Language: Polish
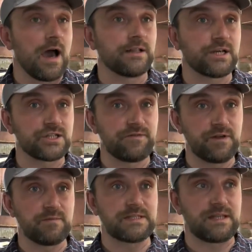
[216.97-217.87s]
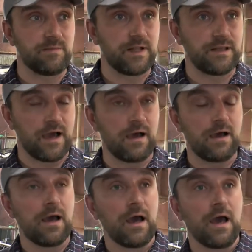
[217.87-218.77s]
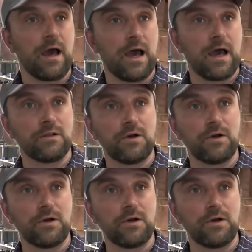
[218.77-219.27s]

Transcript: a także firmy Stermedia, E,